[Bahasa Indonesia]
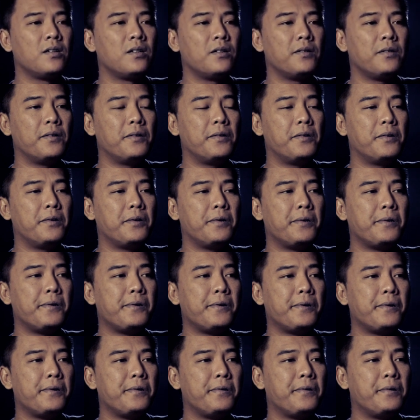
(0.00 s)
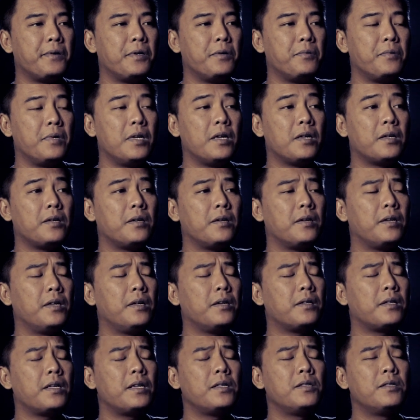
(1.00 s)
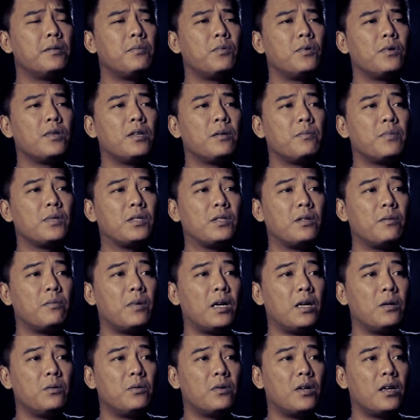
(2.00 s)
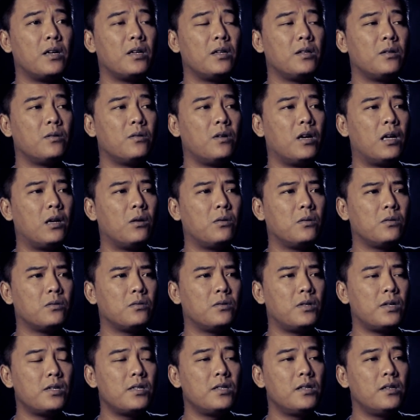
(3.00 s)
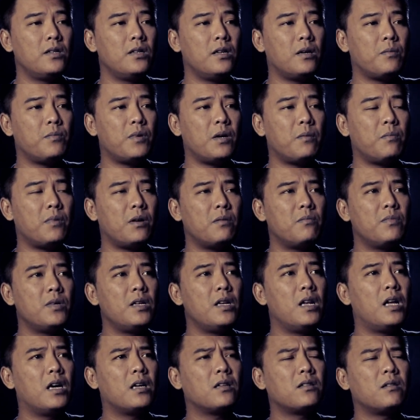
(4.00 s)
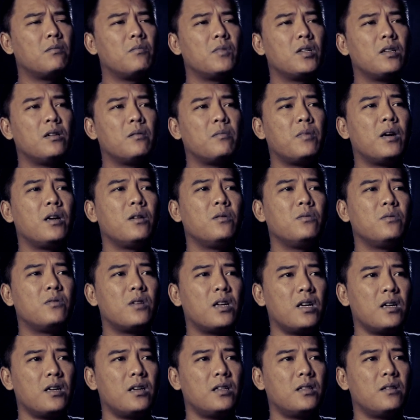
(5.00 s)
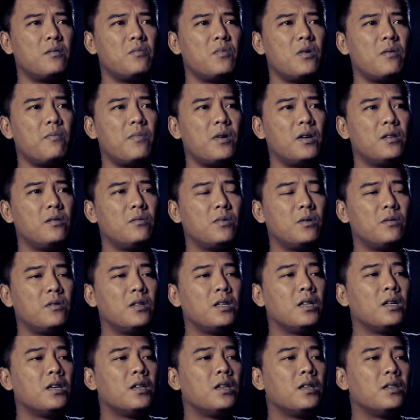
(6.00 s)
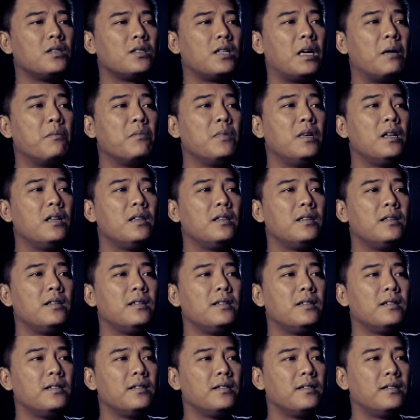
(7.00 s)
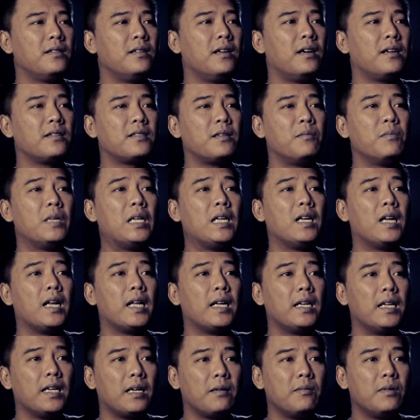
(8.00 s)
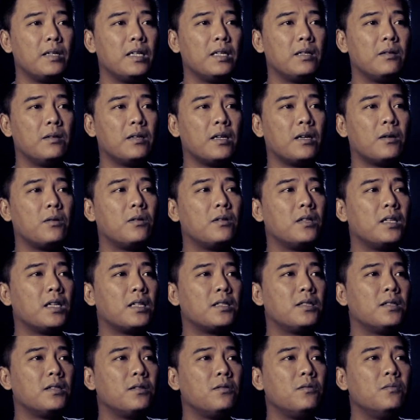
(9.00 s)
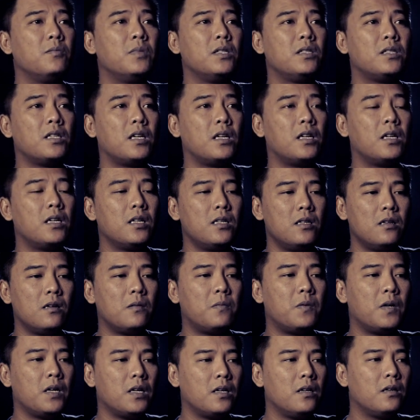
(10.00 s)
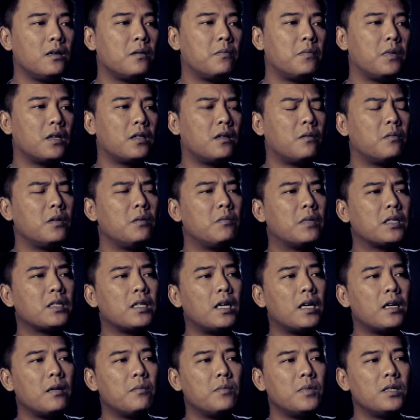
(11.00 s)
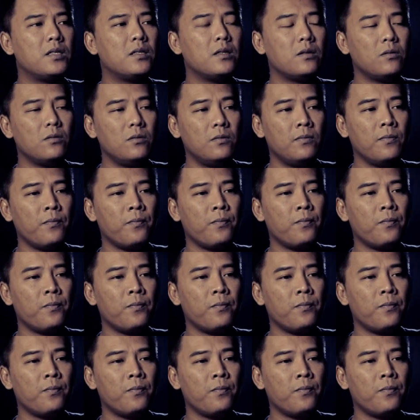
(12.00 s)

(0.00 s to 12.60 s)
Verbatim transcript: Uh, ya udah ingat aja pokoknya pesan Pak Lurah gitu. Kalau terjadi apa-apa bilang temennya Pak Lurah kata bapaknya sambil ya sambil ngeledek begitu ya konteksnya tuh bercanda iya pak iya pak tapi Mas Arif di situ